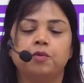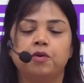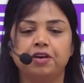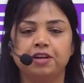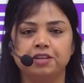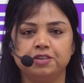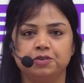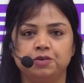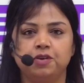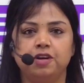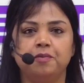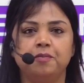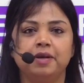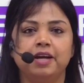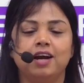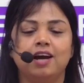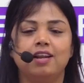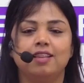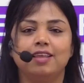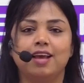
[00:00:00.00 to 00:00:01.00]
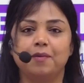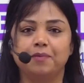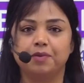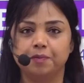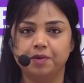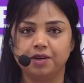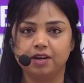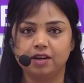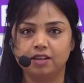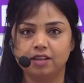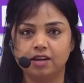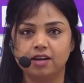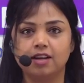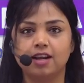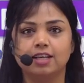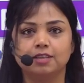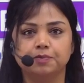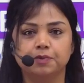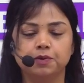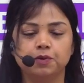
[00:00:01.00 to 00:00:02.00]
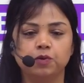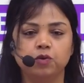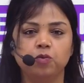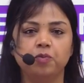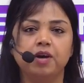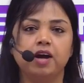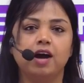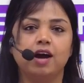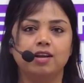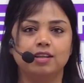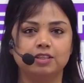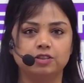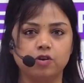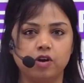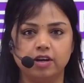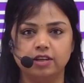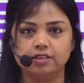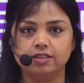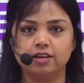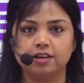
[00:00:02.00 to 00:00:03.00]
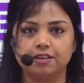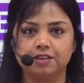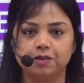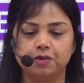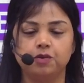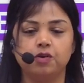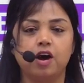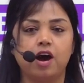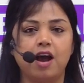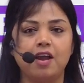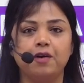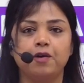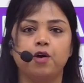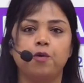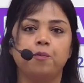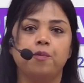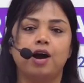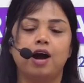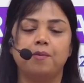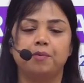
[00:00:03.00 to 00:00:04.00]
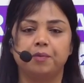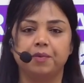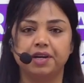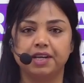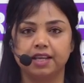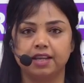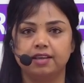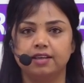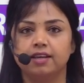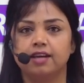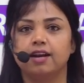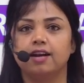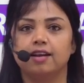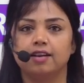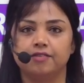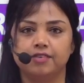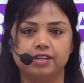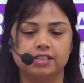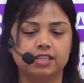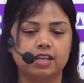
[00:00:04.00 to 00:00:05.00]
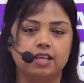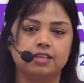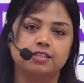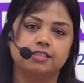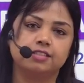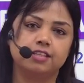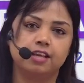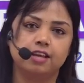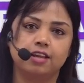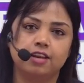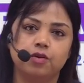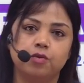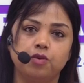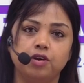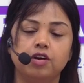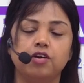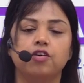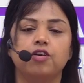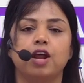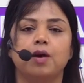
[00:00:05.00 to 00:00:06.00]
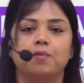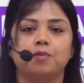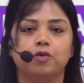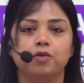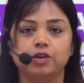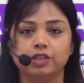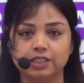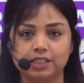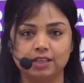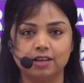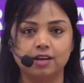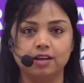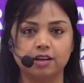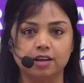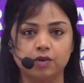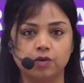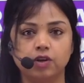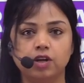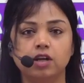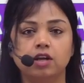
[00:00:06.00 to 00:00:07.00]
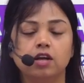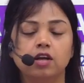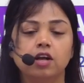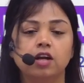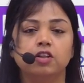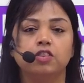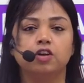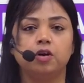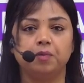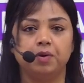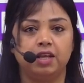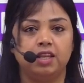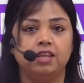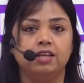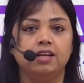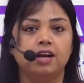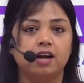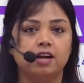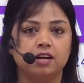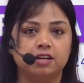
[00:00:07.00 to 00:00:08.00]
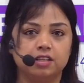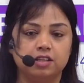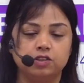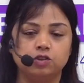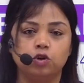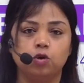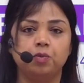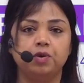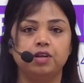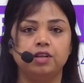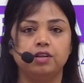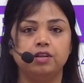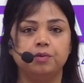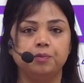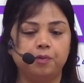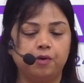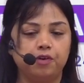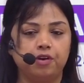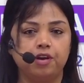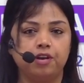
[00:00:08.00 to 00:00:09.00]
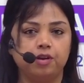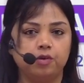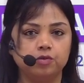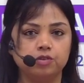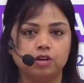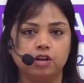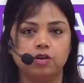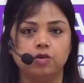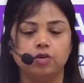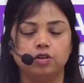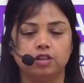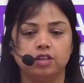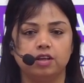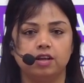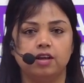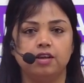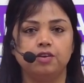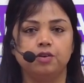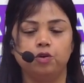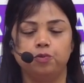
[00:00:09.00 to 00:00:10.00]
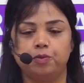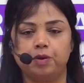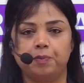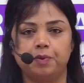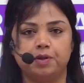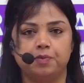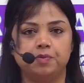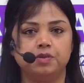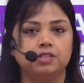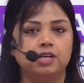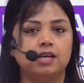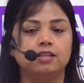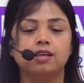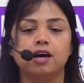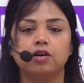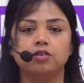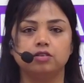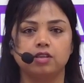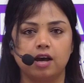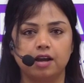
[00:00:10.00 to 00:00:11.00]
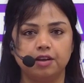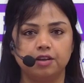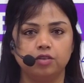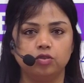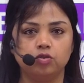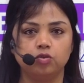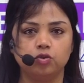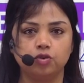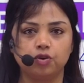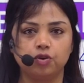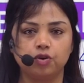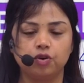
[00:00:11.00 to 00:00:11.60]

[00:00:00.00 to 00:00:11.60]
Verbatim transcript: स्टूडेंट मैं आरती आप सभी का द क्लासमेट गुरु में हार्दिक स्वागत करती हूँ तो आई होप आप हमारी डेली की करंट अफेयर्स क्लासेस देख रहे होंगे और आपको अच्छी लग रही होंगी तो हम डेली क्या करते हैं जो भी इंपॉर्टेंट न्यूज़ रही होती है न्यूज़पेपर्स में चाहे द हिंदू हो